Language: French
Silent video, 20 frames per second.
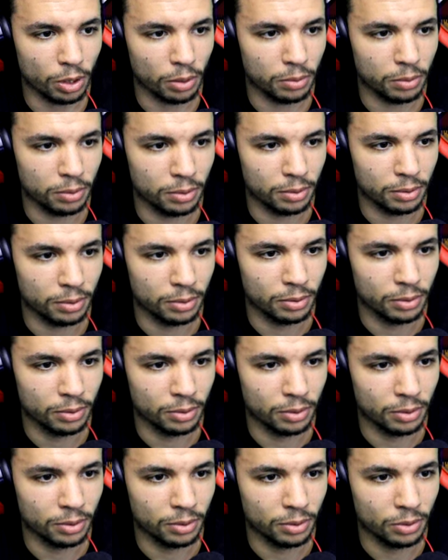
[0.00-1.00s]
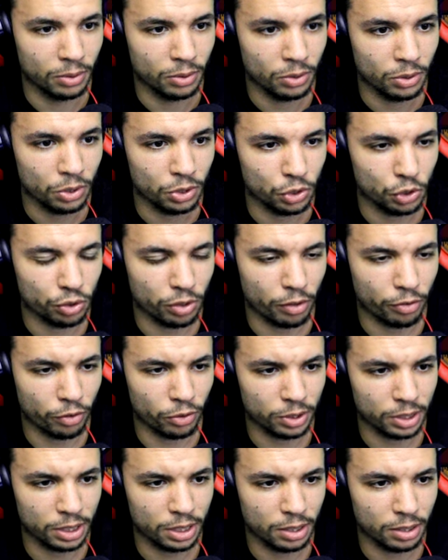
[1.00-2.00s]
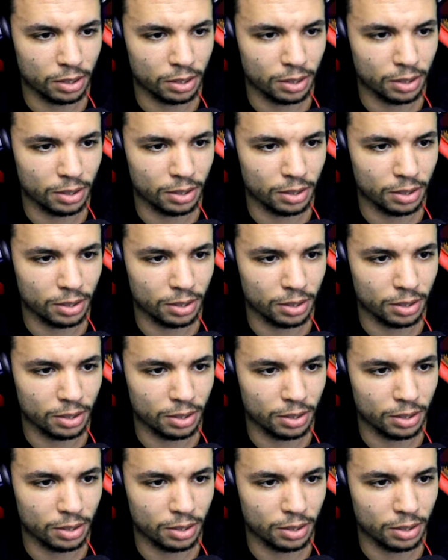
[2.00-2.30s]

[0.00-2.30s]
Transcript: Oula. Je vais affronter